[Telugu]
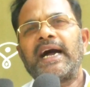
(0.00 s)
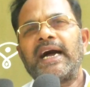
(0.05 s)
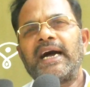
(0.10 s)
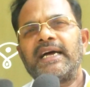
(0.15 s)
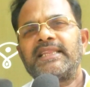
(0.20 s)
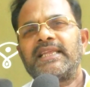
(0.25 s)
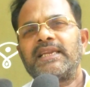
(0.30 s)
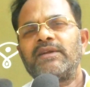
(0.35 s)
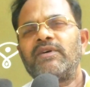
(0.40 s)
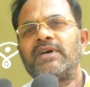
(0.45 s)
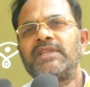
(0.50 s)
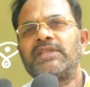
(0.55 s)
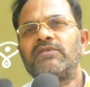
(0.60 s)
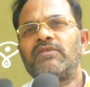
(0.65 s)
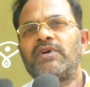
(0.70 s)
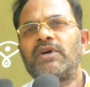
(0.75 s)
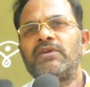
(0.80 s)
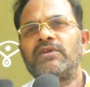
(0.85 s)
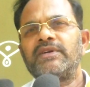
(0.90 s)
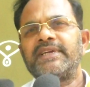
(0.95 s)
ఆ తర్వాత
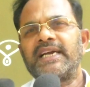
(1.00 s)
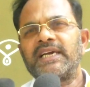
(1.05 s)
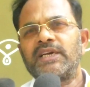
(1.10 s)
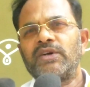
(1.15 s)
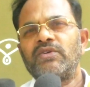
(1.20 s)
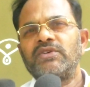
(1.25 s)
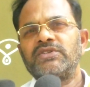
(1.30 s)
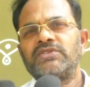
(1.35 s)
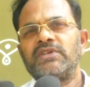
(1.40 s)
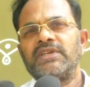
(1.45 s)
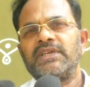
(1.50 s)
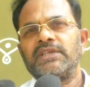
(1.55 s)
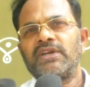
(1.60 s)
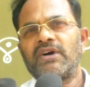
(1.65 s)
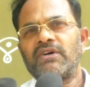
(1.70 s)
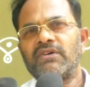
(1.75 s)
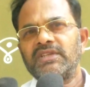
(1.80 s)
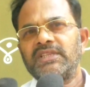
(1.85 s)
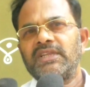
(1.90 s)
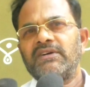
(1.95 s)
వాళ్ళు అకౌంట్స్లో ఎన్నో
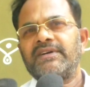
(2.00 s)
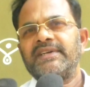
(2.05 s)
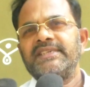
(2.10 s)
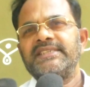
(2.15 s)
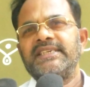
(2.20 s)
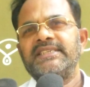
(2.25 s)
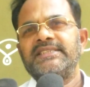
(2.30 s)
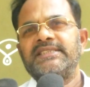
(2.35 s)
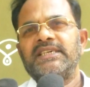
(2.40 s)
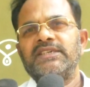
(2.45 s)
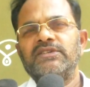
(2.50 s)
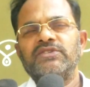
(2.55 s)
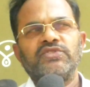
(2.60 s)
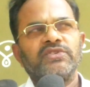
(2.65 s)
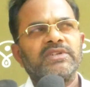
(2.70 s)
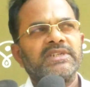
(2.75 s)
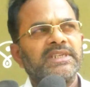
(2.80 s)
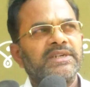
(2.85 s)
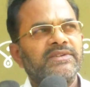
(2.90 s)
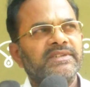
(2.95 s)
అవకతవకలు చేశాడు
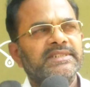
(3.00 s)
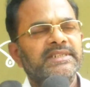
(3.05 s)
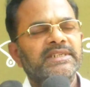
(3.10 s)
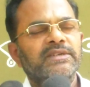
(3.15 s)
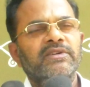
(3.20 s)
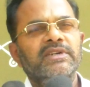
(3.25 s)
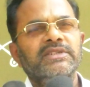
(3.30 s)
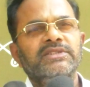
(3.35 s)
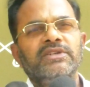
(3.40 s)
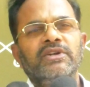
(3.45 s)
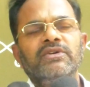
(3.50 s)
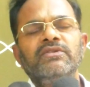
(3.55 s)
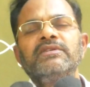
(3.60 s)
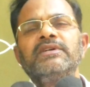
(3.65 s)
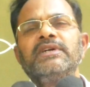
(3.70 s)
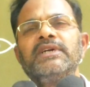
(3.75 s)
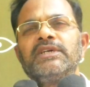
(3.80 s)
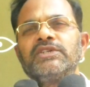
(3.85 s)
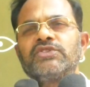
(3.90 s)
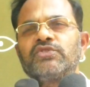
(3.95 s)
సూర్యదేవ శ్రీనివాసరావు
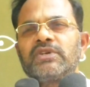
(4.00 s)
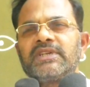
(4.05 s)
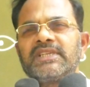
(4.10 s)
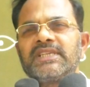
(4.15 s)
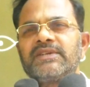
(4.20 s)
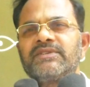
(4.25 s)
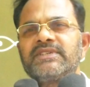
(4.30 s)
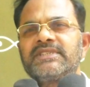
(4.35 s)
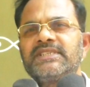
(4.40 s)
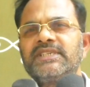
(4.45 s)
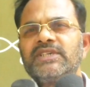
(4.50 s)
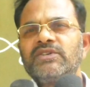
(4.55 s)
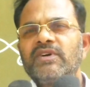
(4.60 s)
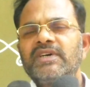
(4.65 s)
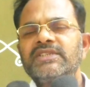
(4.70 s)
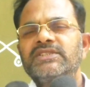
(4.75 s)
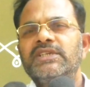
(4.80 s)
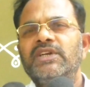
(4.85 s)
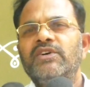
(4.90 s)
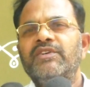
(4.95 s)
సూర్యదేవ
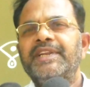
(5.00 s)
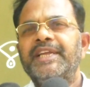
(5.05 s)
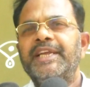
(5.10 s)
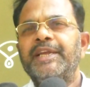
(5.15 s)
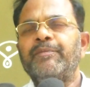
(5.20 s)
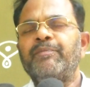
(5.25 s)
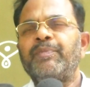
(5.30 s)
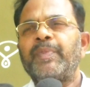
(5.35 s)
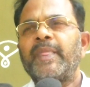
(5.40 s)
శ్రీనివాసరావుని